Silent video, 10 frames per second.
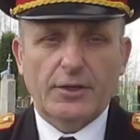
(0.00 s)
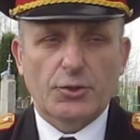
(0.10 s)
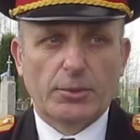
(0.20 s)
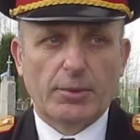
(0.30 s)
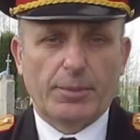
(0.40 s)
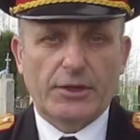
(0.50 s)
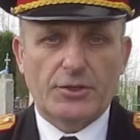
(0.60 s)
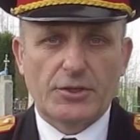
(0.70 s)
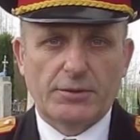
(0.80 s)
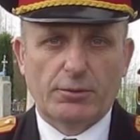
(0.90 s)
чтобы
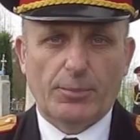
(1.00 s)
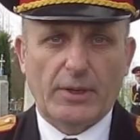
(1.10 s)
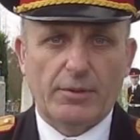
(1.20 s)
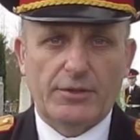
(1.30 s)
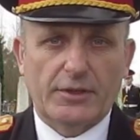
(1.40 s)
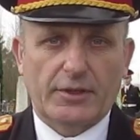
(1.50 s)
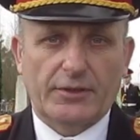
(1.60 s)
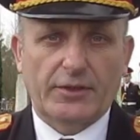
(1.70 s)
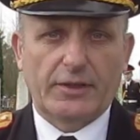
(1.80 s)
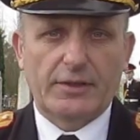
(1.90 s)
почтить его память и
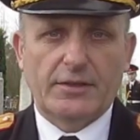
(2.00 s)
рассказать